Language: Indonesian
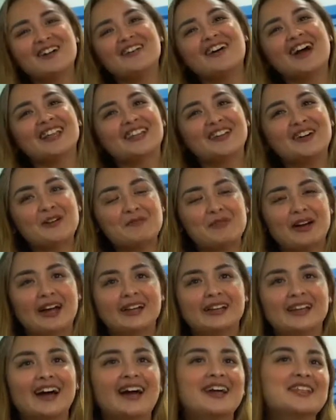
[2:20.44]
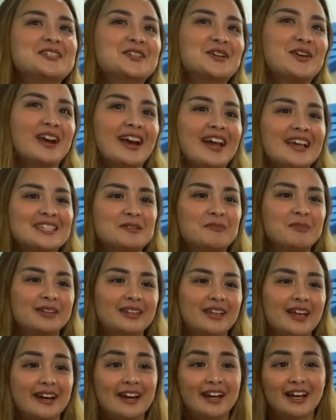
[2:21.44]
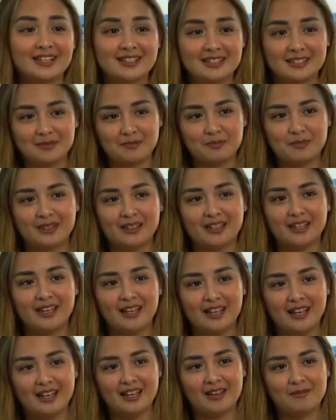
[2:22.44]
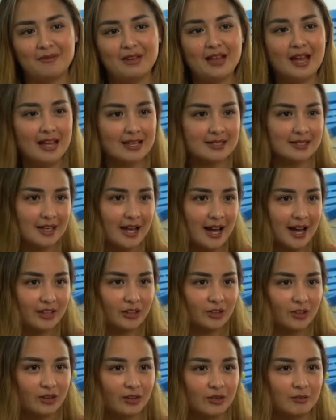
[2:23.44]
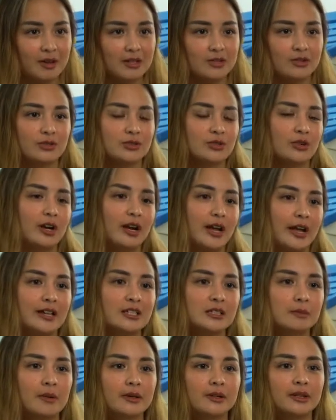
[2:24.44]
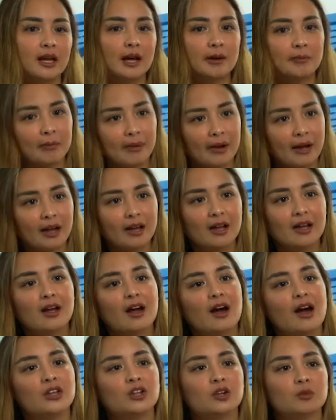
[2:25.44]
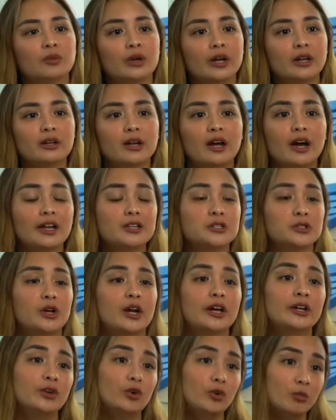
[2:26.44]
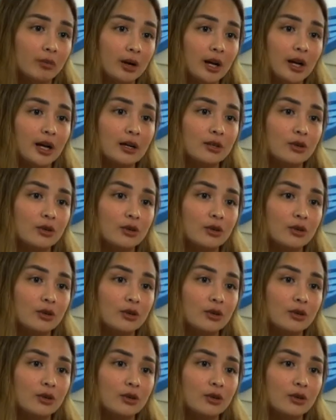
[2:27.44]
Aku nggak tahu apakah dia akan sekolah seperti anak seperti biasa atau masuk sekolah yang seperti apa atau mungkin dia akan sekolah di rumah,